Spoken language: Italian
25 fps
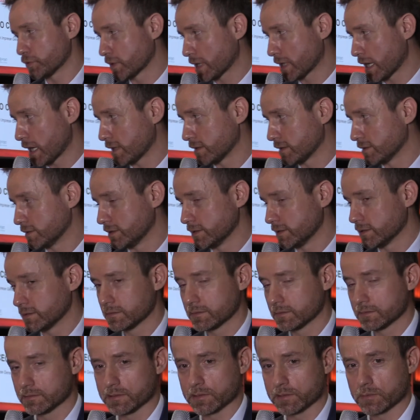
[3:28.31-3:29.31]
caldi
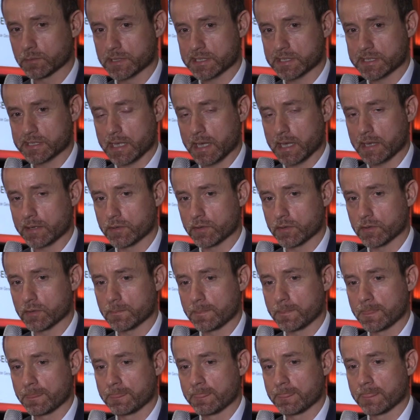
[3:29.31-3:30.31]
di
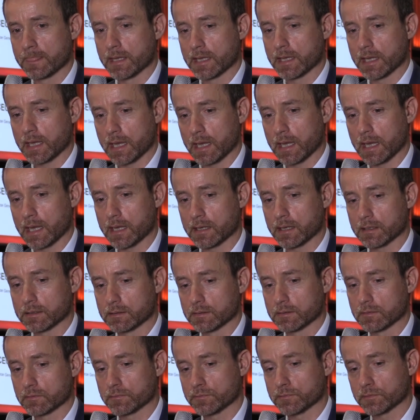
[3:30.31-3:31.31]
quest'anno, ha
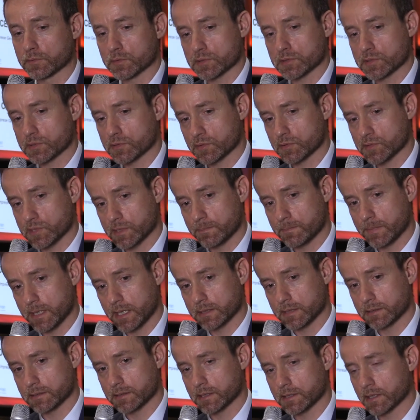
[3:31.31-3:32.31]

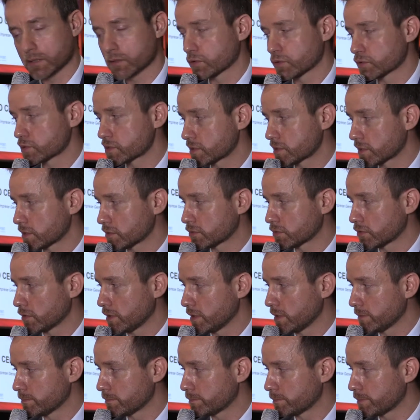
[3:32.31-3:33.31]
forzosamente costretto
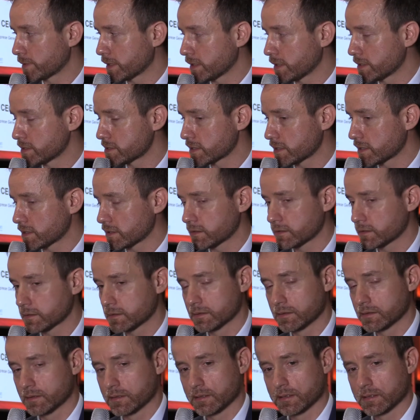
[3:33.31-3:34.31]
le imprese
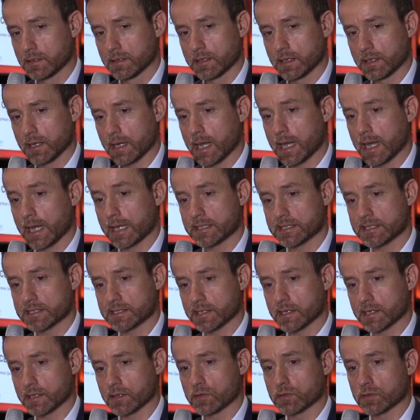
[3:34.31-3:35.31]
a
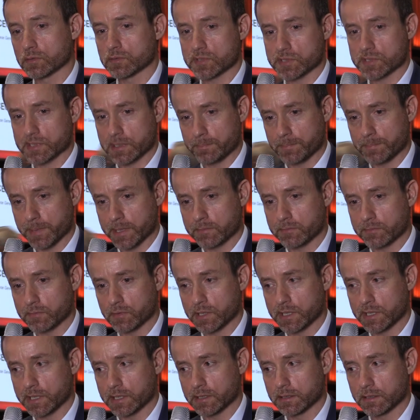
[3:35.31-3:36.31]
essere
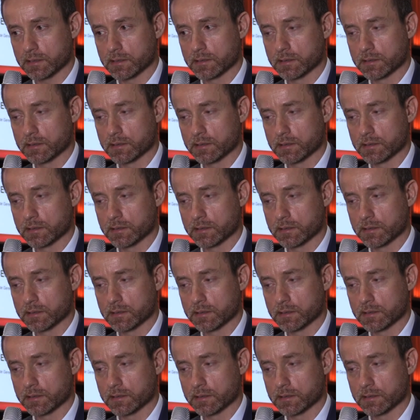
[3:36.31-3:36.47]
consapevoli